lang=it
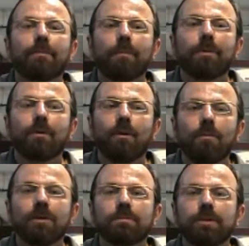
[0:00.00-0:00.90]
proprio
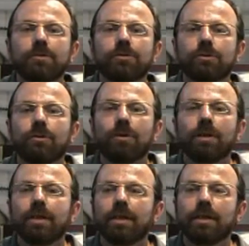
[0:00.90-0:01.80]
come spesso
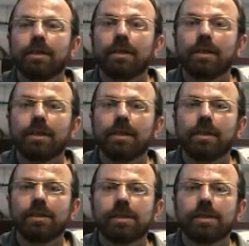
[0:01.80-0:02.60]
il,